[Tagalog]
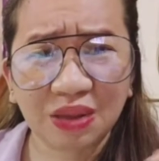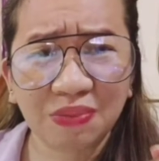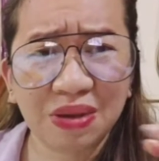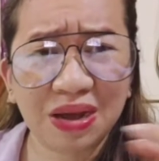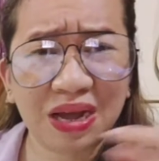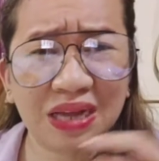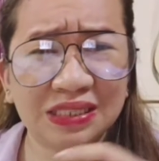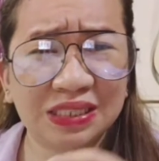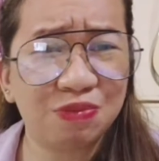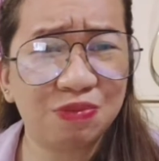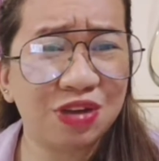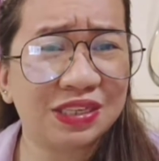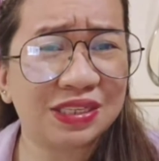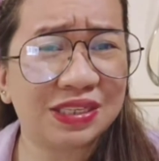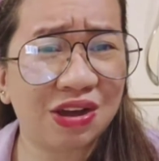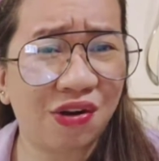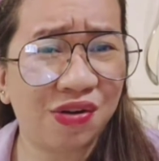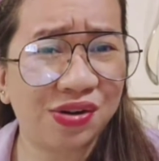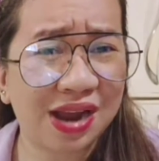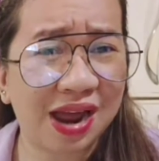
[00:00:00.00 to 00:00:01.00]
mga sibuyas
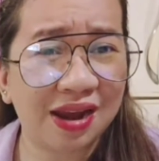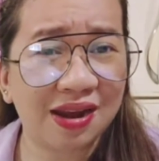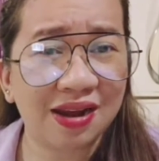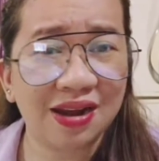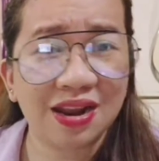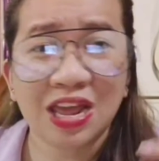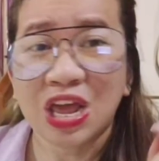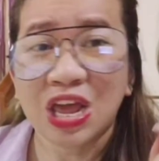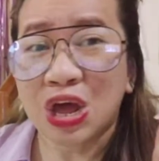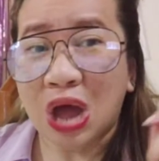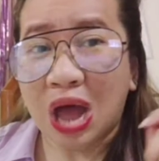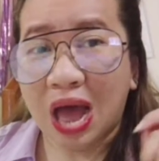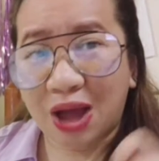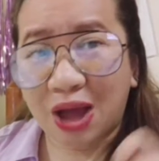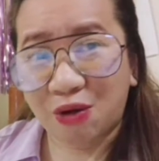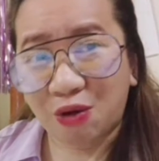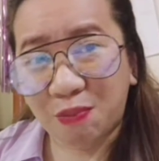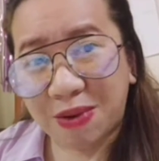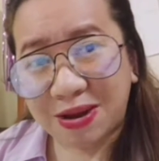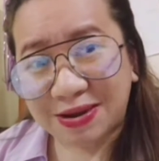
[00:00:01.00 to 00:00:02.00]
dahonan, ang
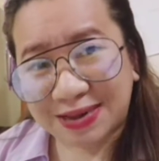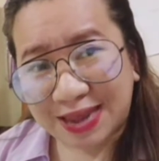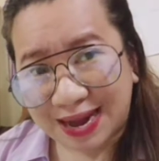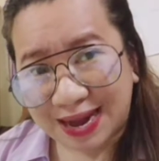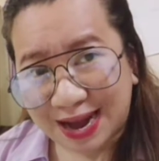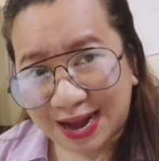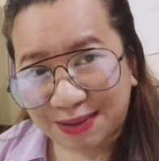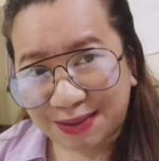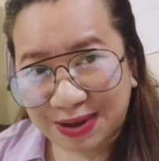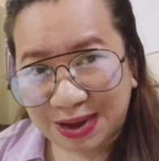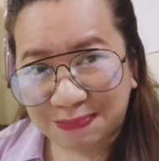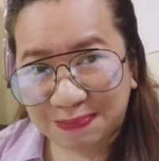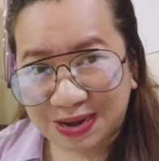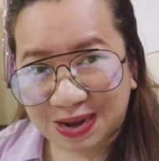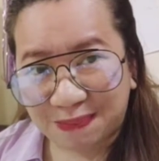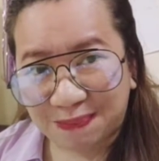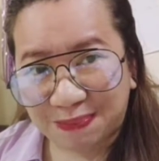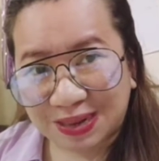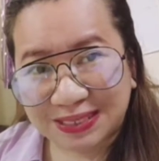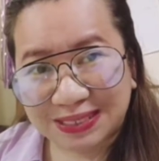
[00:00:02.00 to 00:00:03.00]
uban kay ilara na
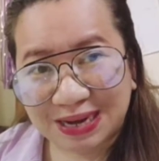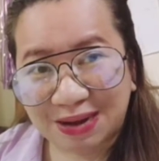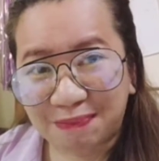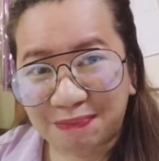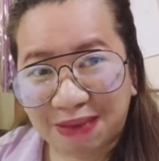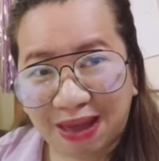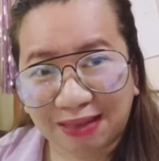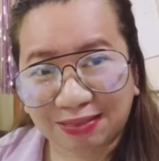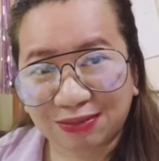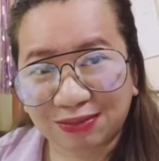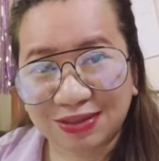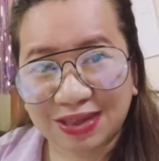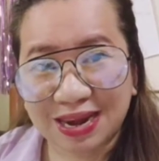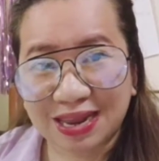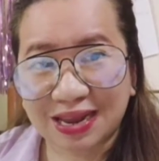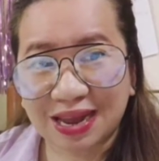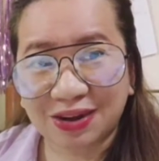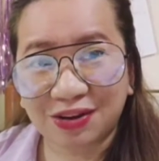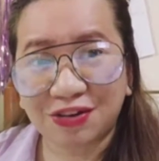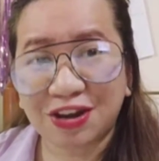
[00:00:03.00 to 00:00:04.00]
ipadaplin silang plato
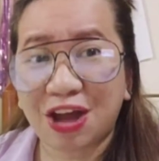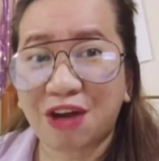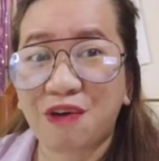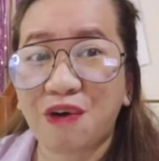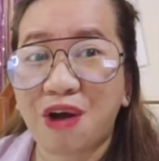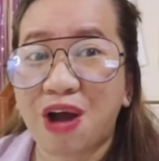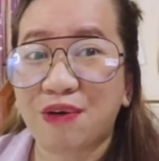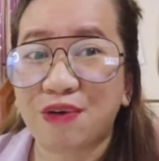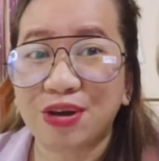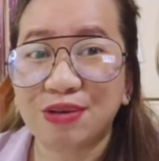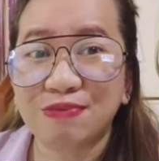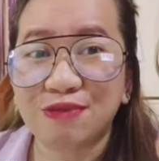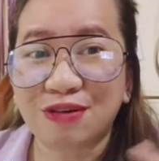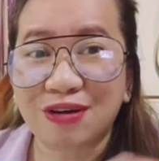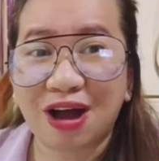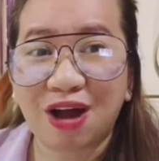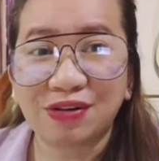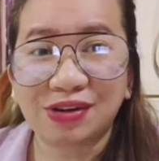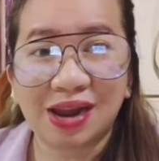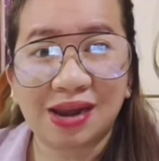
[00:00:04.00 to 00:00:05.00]
dili ka doon. ako ako'y
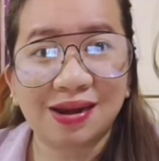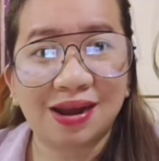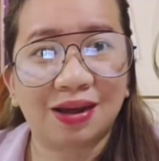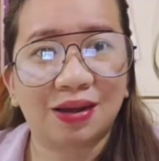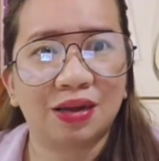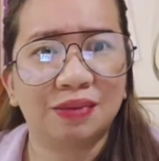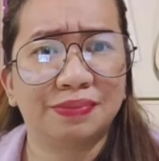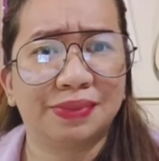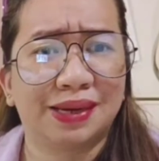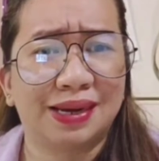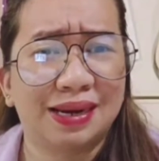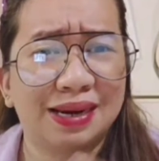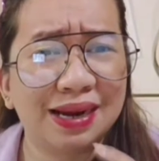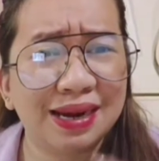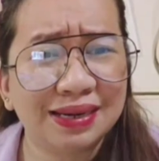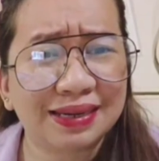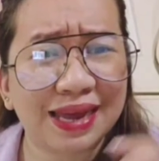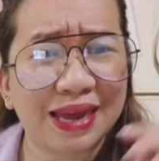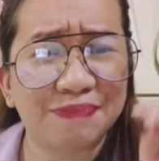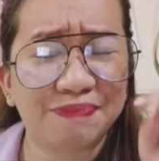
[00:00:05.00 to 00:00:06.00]
mukaon anak kay mahal
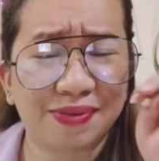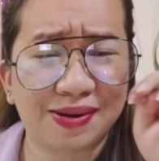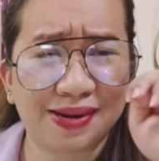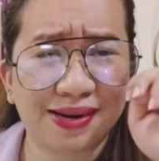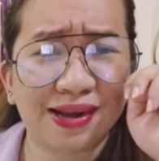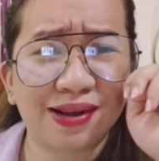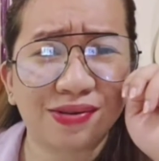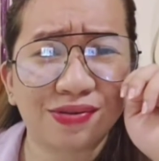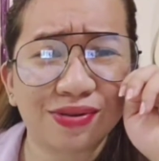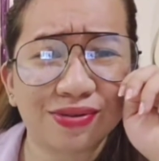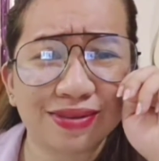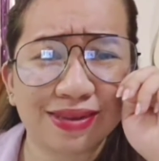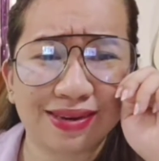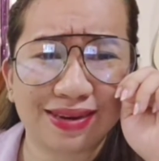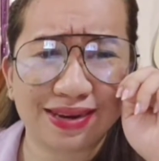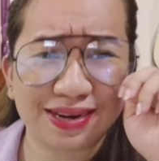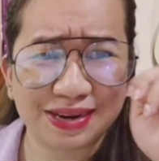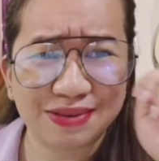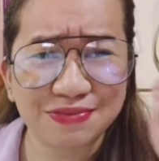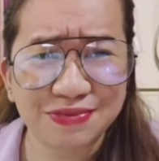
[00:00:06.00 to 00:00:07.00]
kay panakot niya
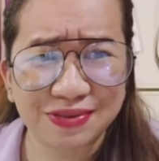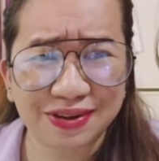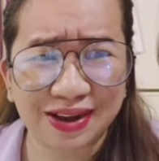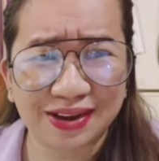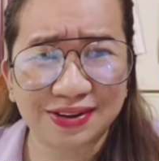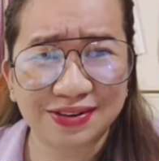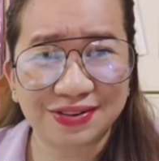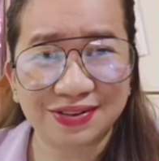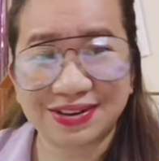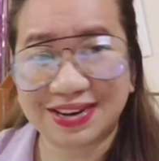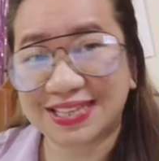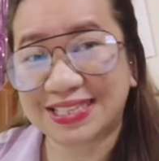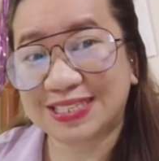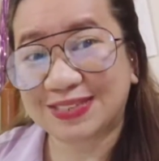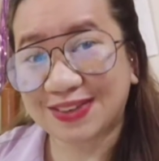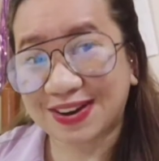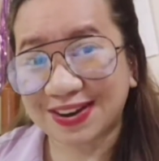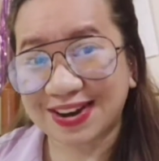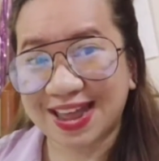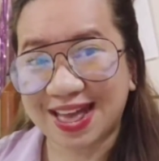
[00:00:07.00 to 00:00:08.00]
dinhi mukanon it's
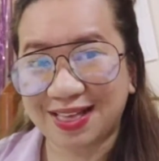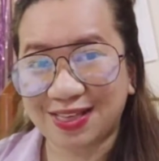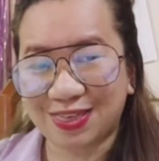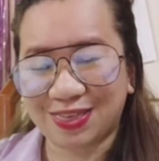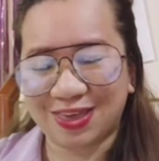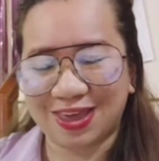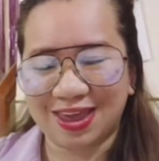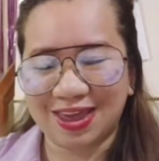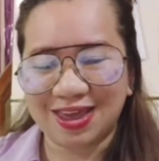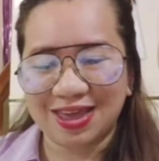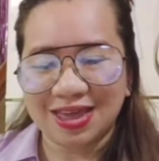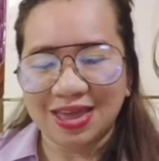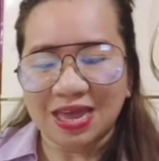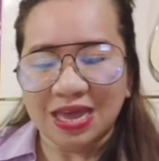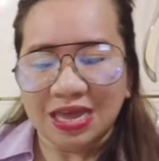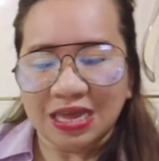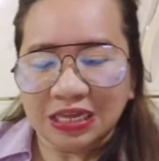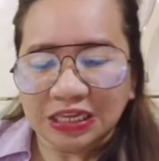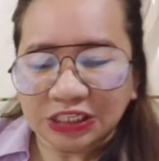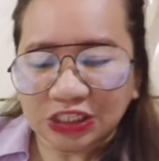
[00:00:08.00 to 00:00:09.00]
very healthy
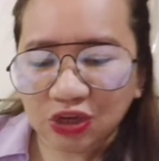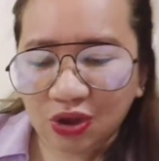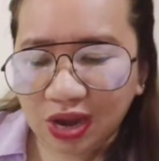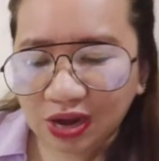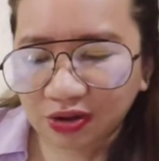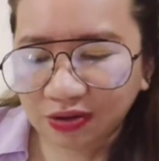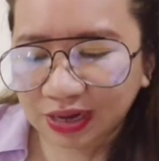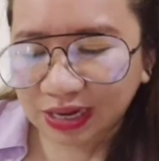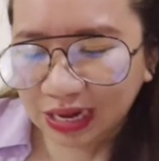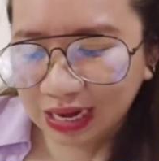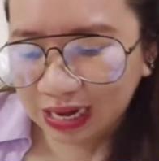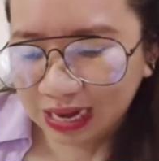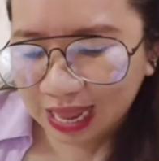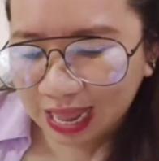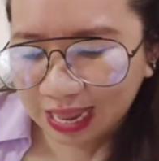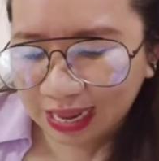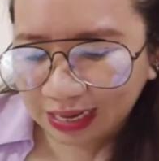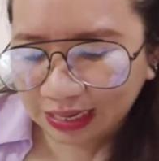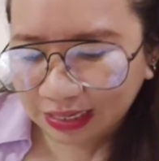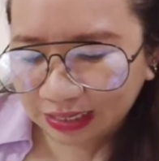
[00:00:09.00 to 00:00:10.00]
so i really
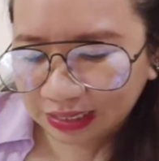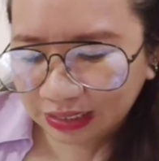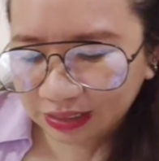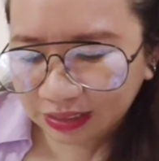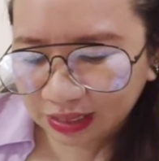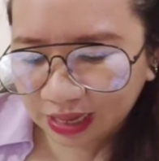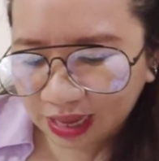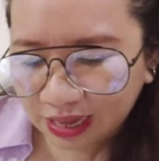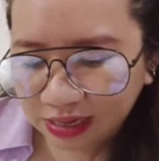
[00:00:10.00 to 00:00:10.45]
like nga